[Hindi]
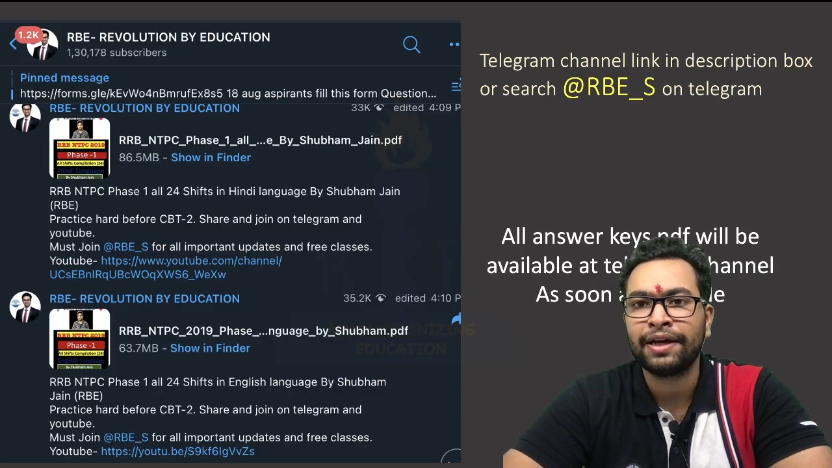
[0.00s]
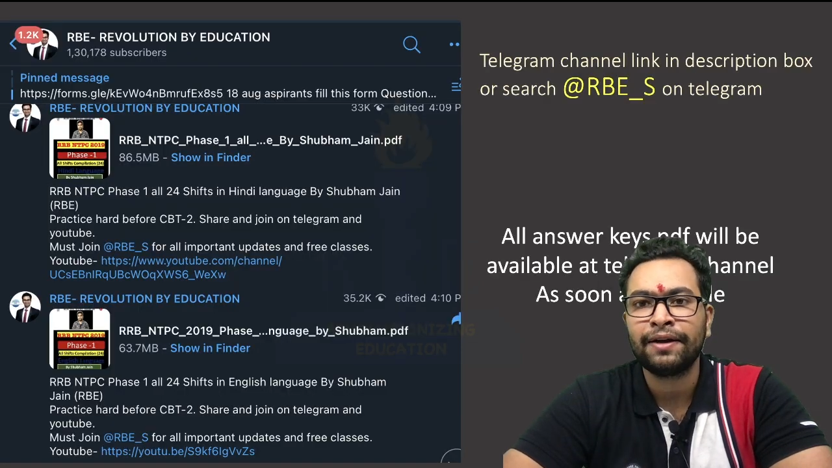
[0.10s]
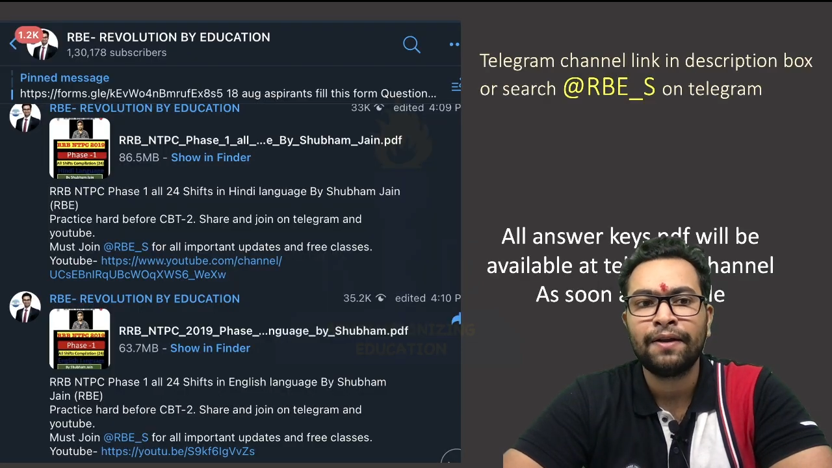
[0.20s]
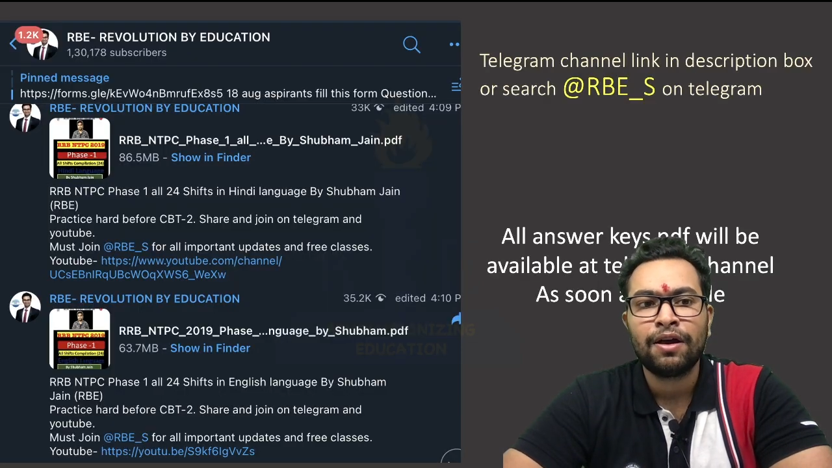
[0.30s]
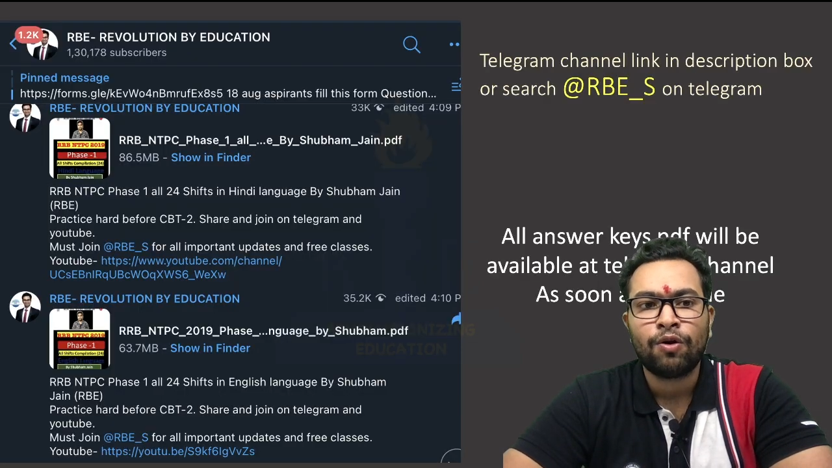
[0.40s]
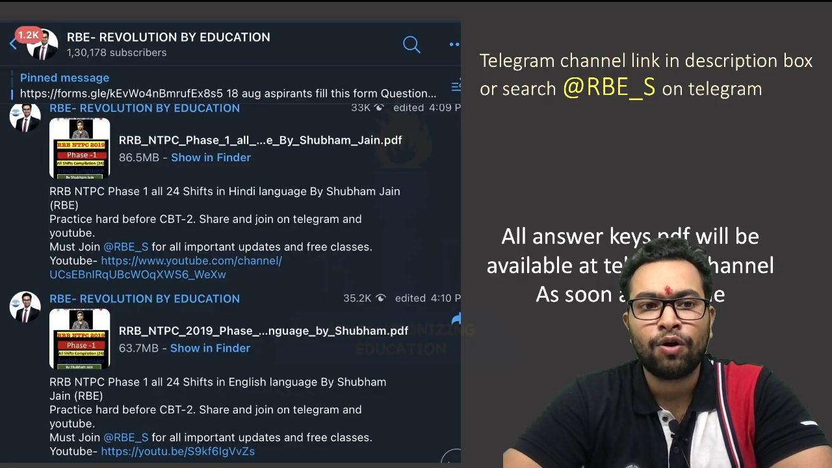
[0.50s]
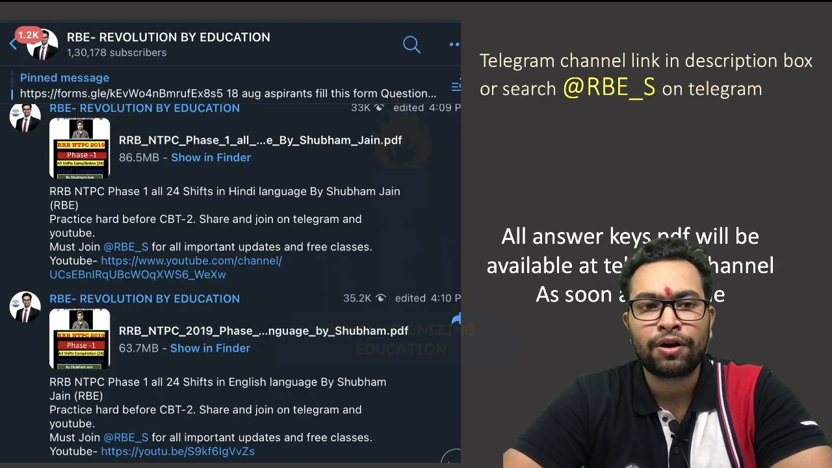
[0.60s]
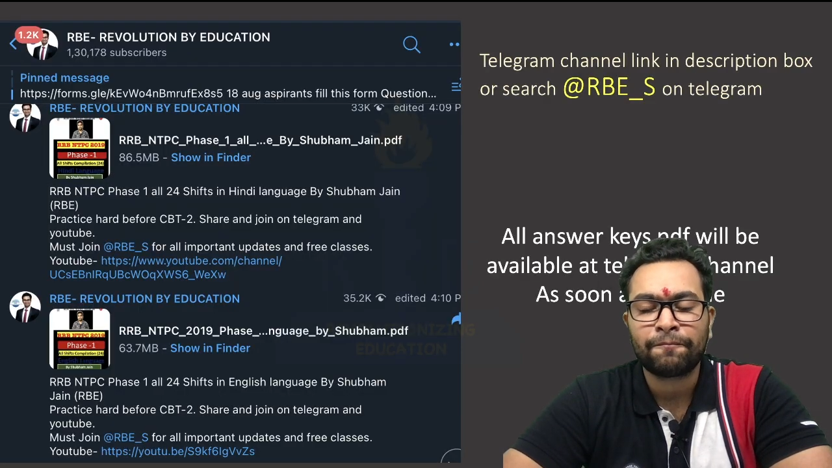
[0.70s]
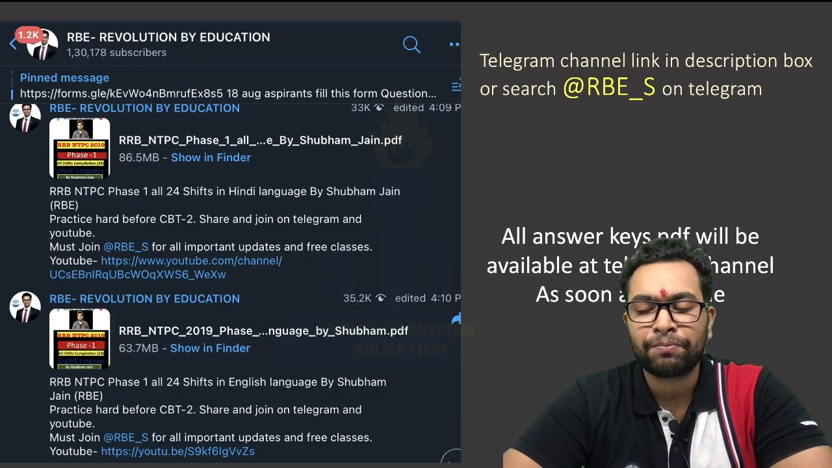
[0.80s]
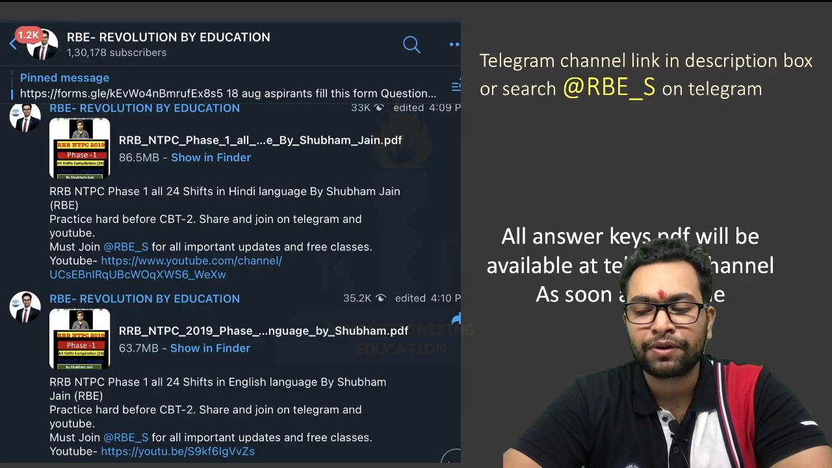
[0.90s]
है
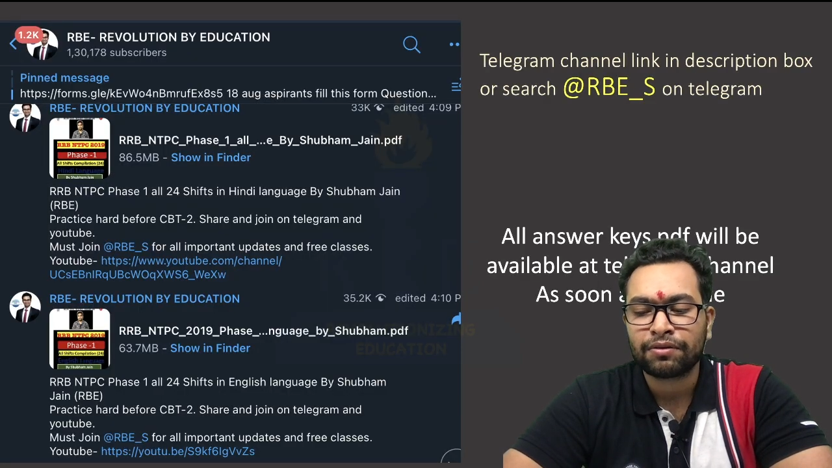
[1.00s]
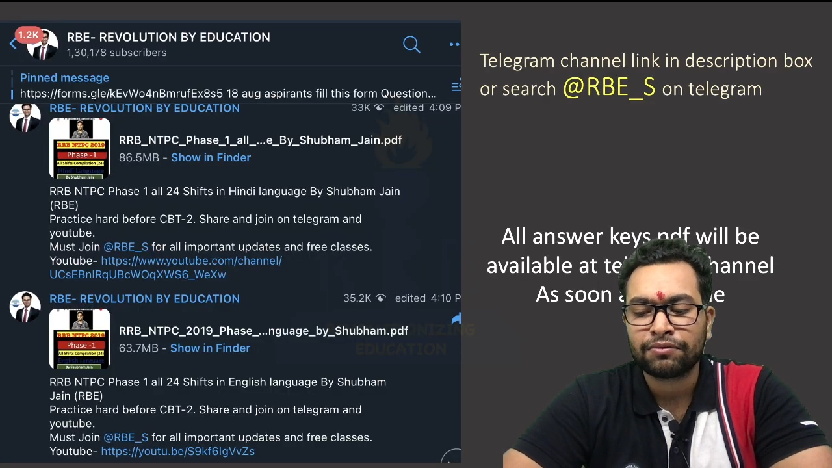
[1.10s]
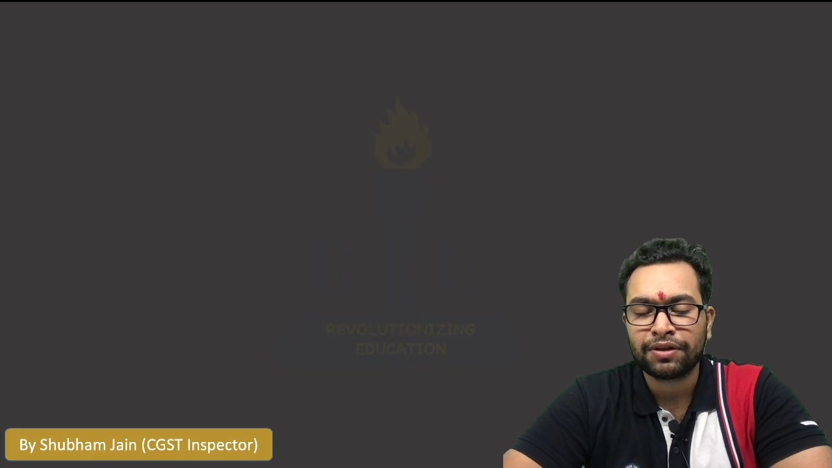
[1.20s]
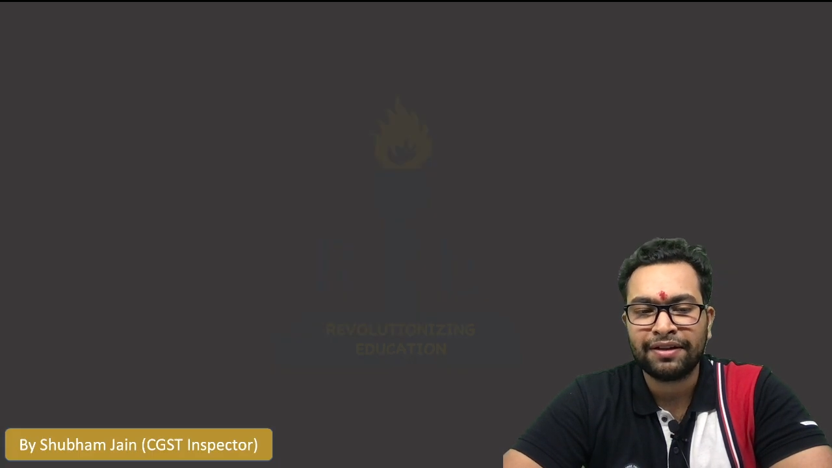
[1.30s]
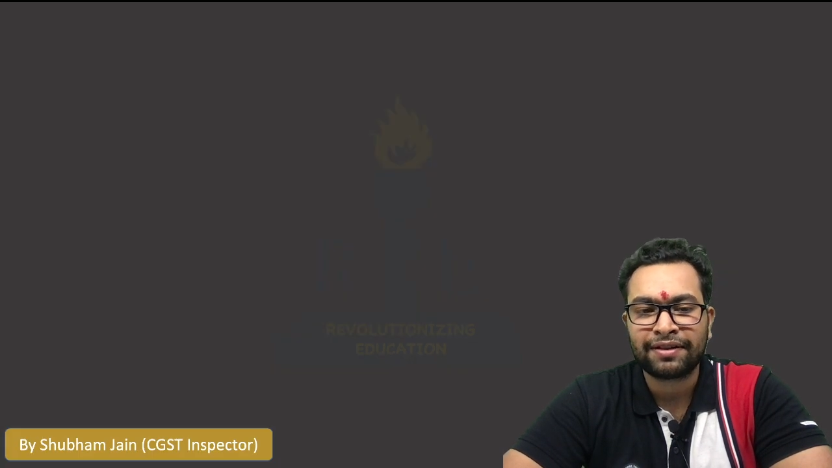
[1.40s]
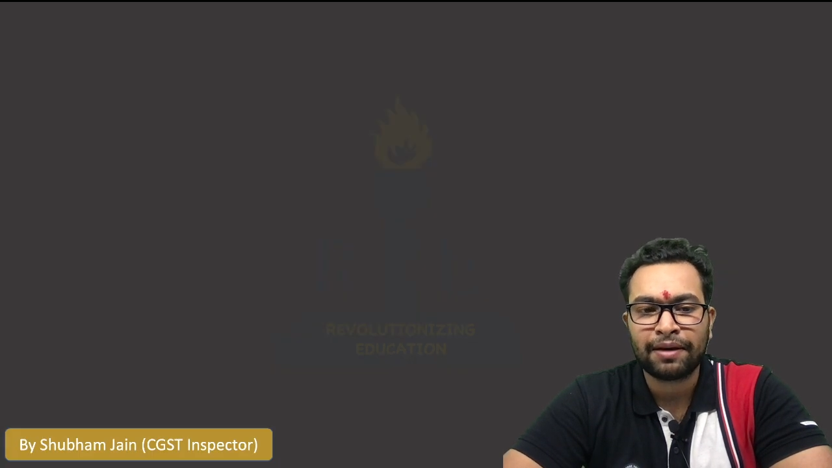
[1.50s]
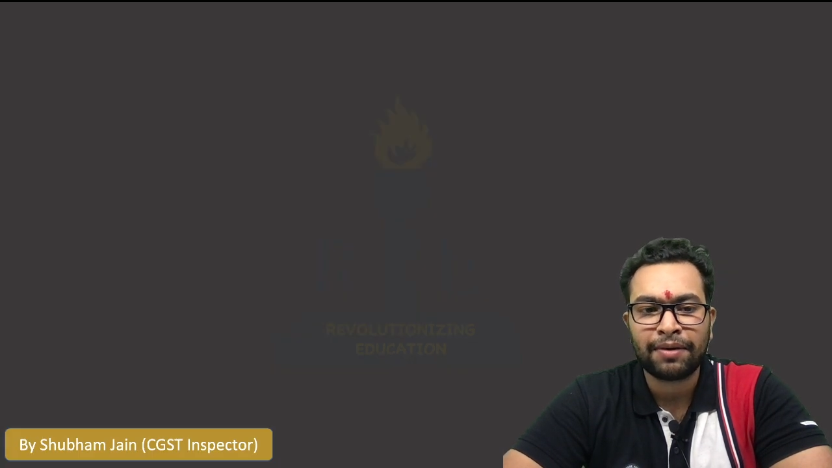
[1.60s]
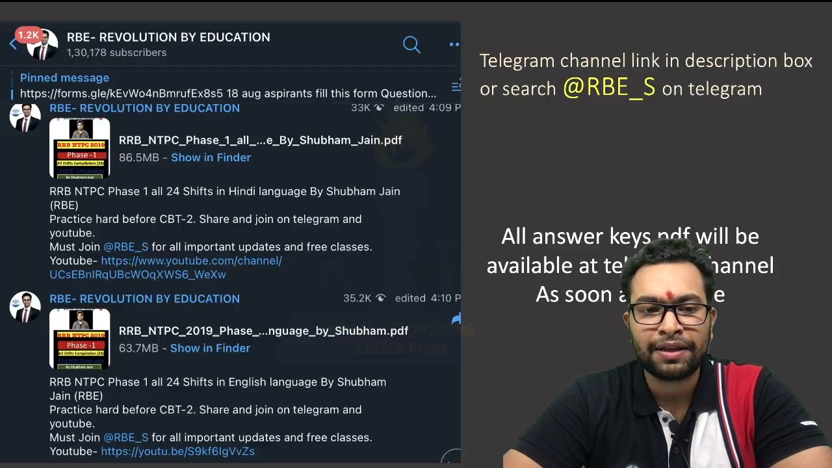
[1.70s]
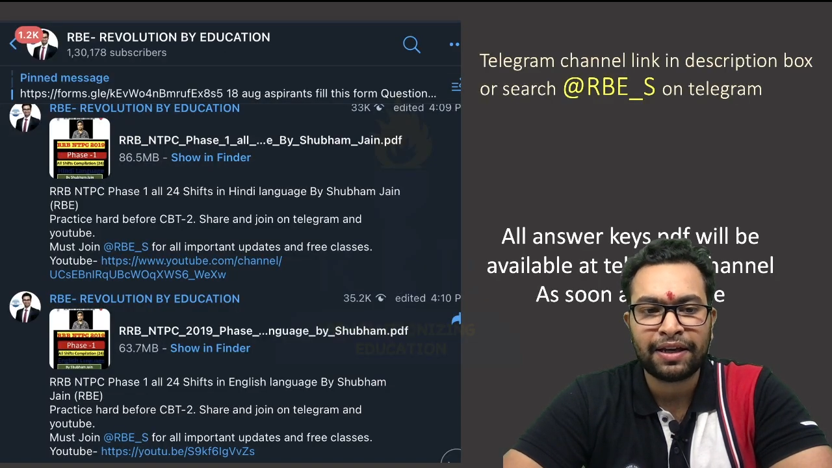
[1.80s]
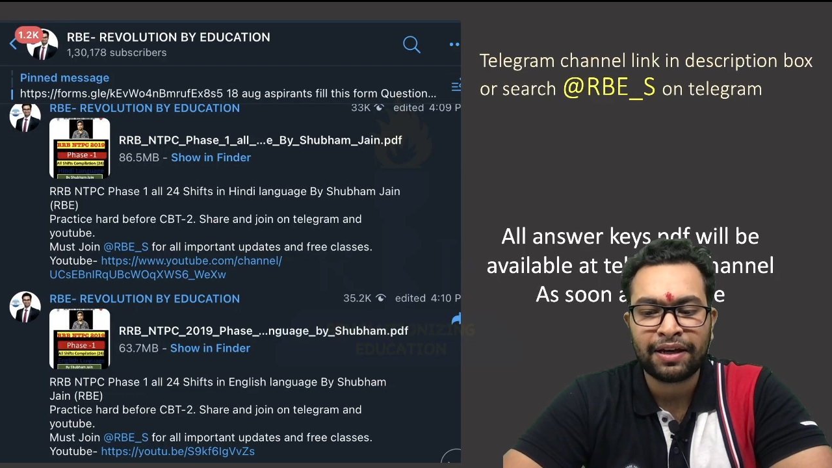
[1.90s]
और इसके
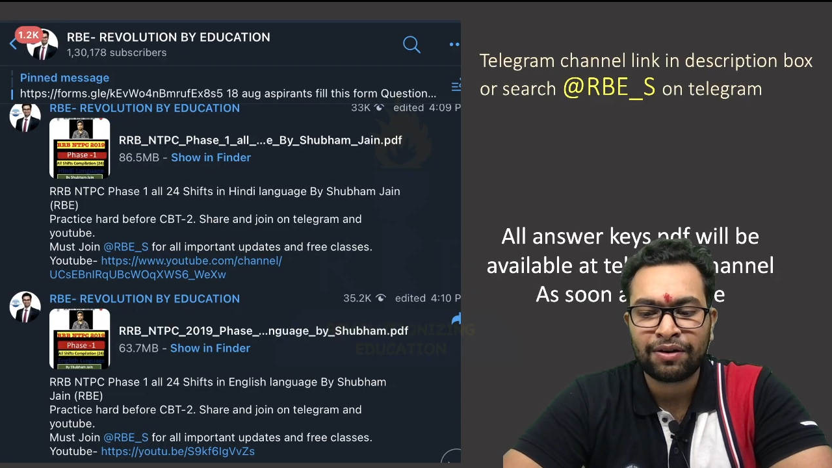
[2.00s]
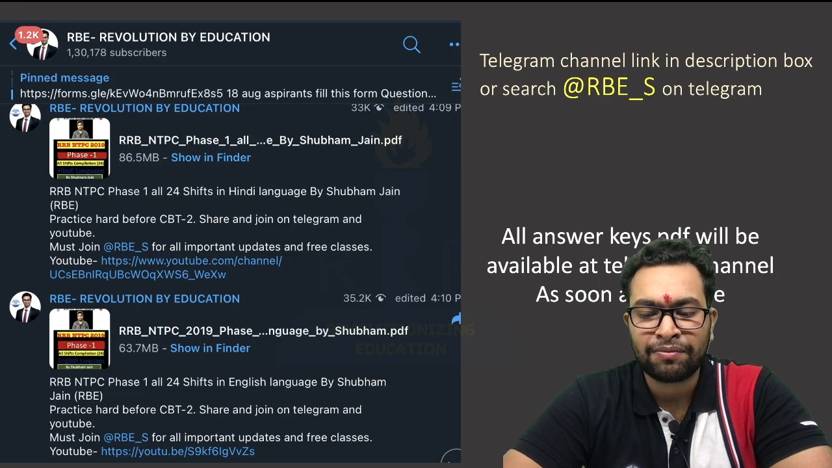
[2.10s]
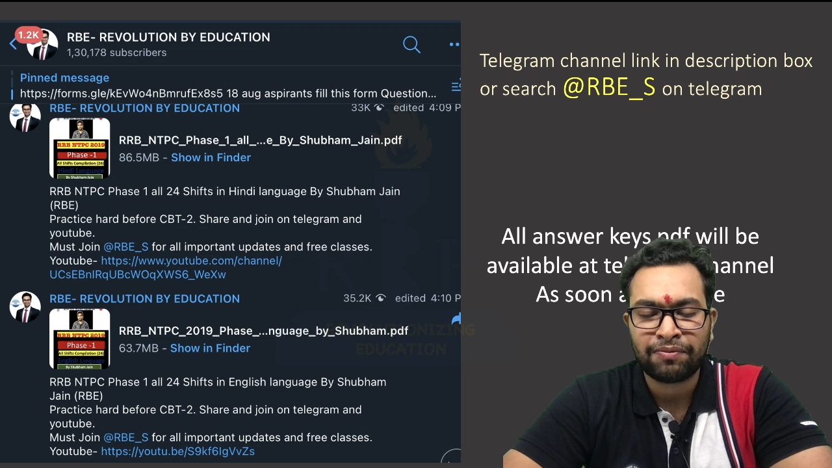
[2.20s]
बाद एक